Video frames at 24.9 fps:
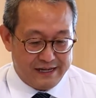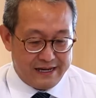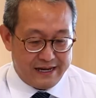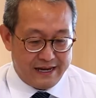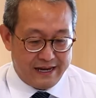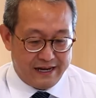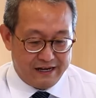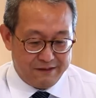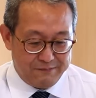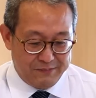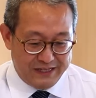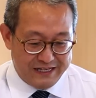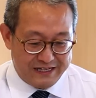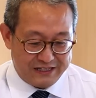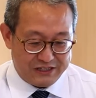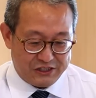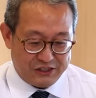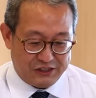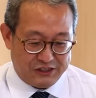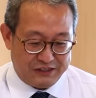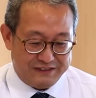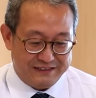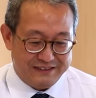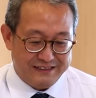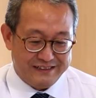エレミア
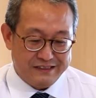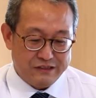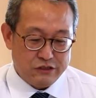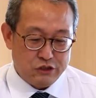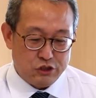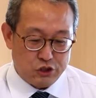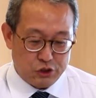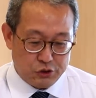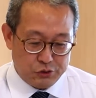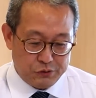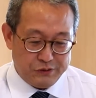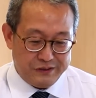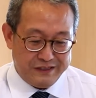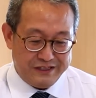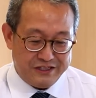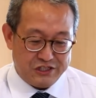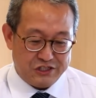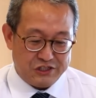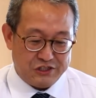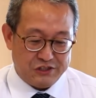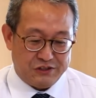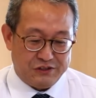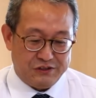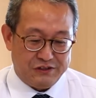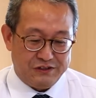書11
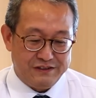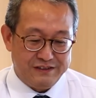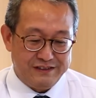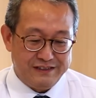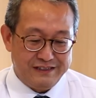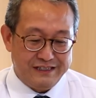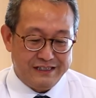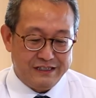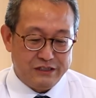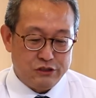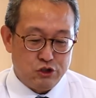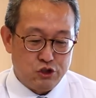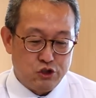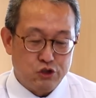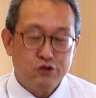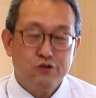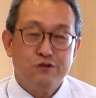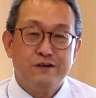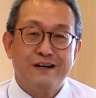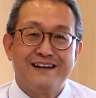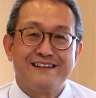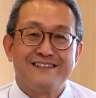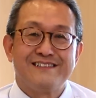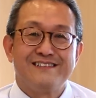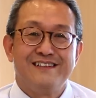章
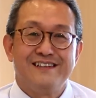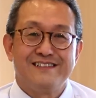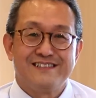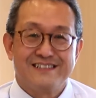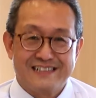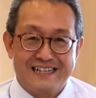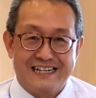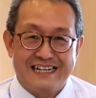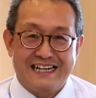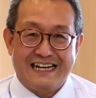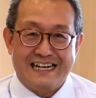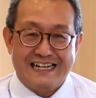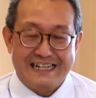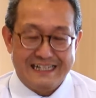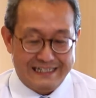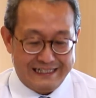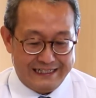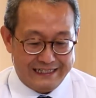18節から